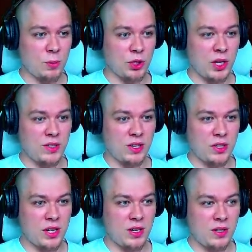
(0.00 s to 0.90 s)
Może ja
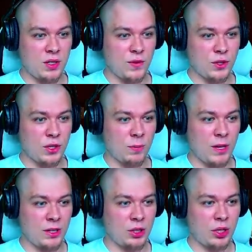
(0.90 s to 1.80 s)
zacznę, stworzę sobie
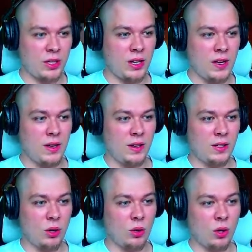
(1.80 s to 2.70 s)
jakiś taki, y,
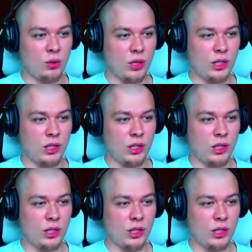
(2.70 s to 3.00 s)
no, konto na